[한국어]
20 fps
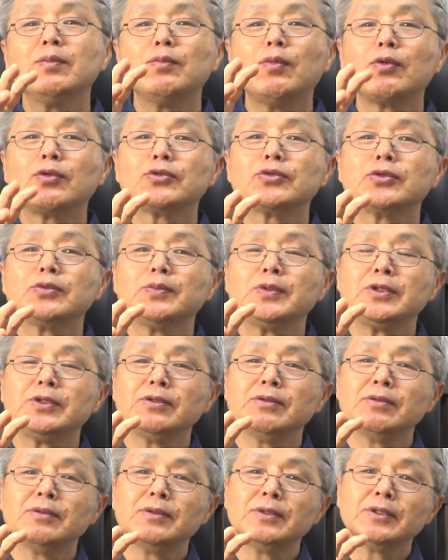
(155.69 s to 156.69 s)

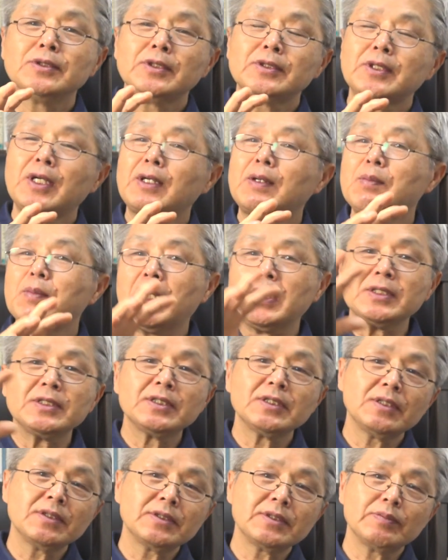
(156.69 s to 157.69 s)
목숨은 이 세상에
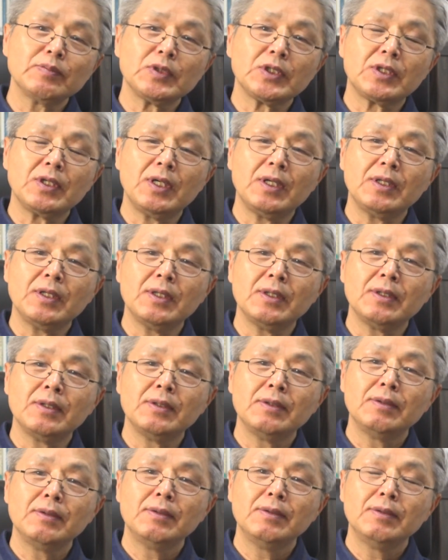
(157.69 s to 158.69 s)
많지 않습니까?
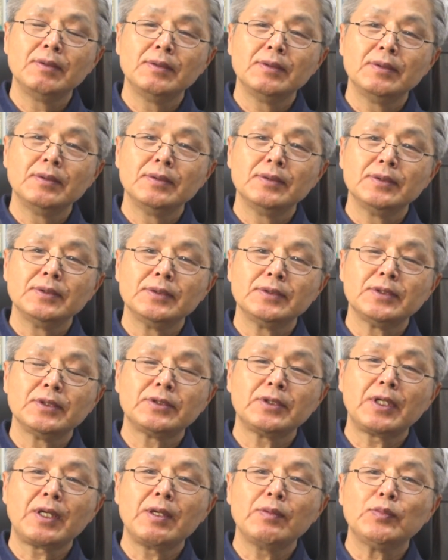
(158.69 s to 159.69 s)
이
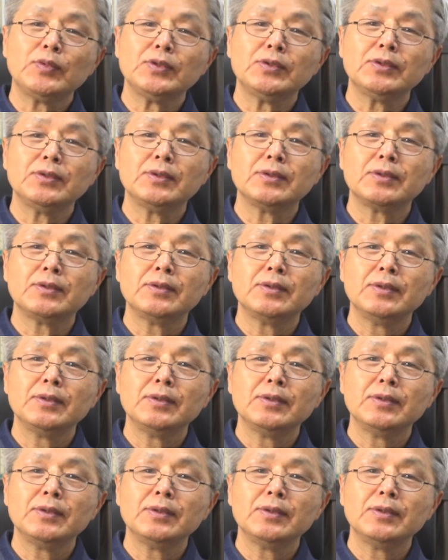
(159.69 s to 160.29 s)
세상에 뭐